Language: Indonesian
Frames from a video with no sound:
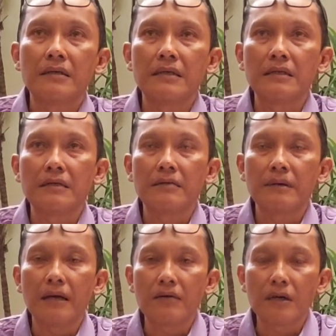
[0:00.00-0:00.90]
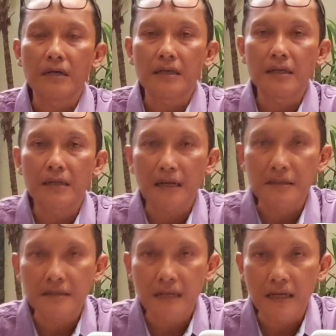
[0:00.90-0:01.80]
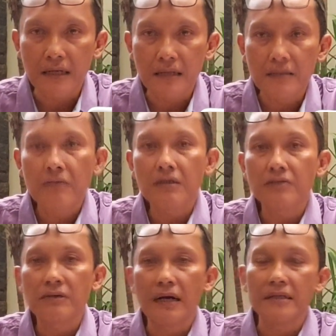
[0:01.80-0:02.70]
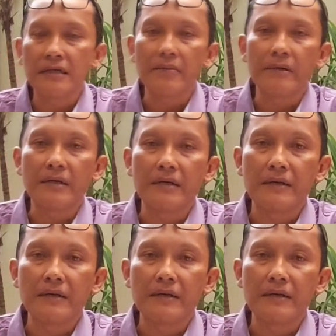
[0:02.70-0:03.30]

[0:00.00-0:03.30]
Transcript: ya toh, melakukan kekerasan, itu kan juga ancaman.